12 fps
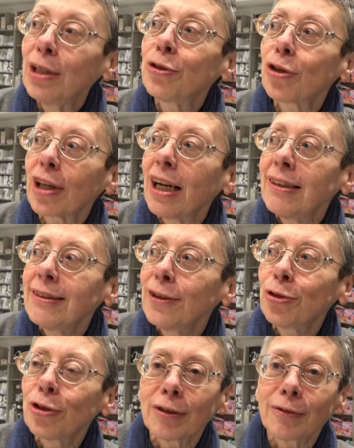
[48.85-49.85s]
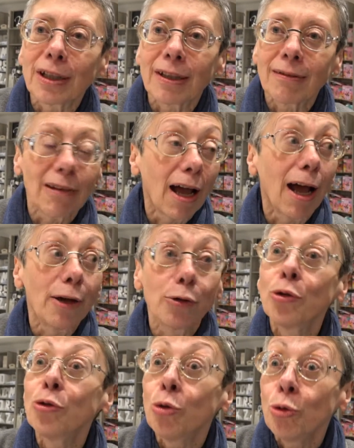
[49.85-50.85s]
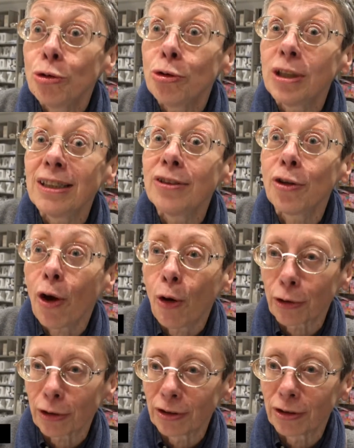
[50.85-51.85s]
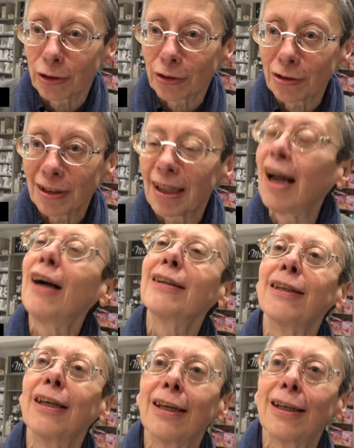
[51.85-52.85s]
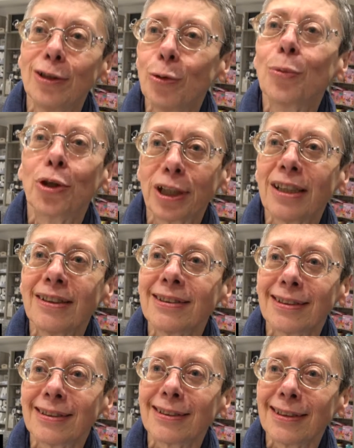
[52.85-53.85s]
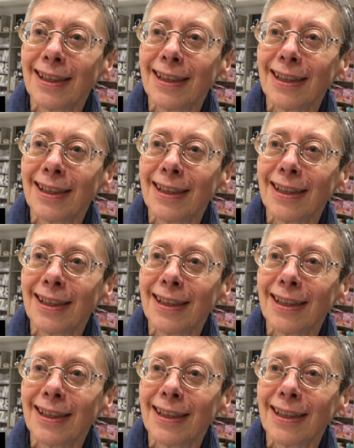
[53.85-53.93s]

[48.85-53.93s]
Cioran diceva hanno tutti torto tranne gli umoristi,